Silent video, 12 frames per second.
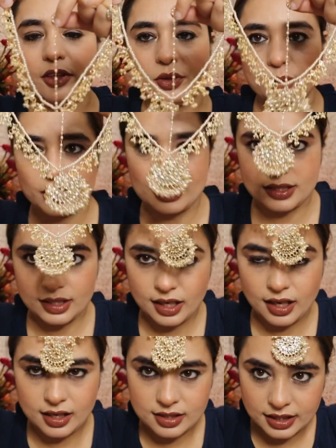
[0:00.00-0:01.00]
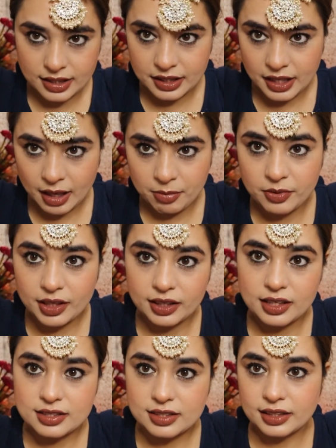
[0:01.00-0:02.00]
तो इस तरह से ये आप वेयर
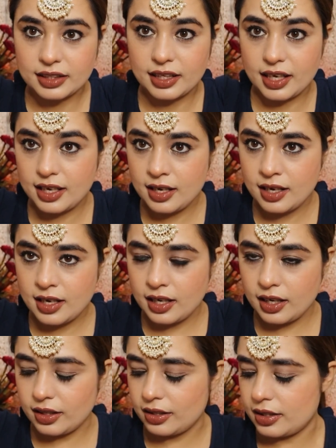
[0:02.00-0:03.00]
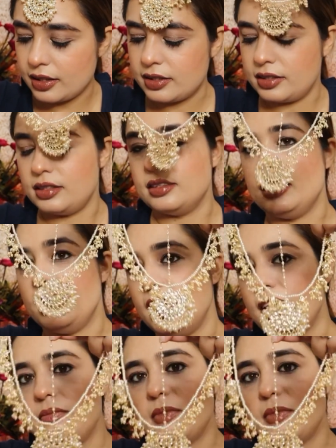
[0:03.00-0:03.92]
कर सकते हैं और ये